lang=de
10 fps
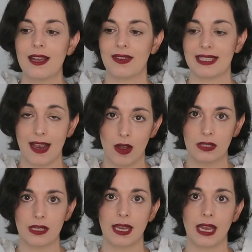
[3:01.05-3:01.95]
was ihr
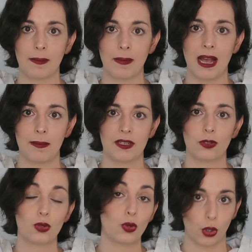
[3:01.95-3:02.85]
ausgegeben habt,
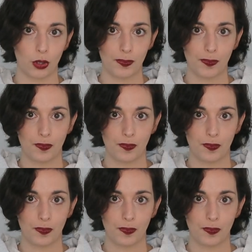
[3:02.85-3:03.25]
zurück.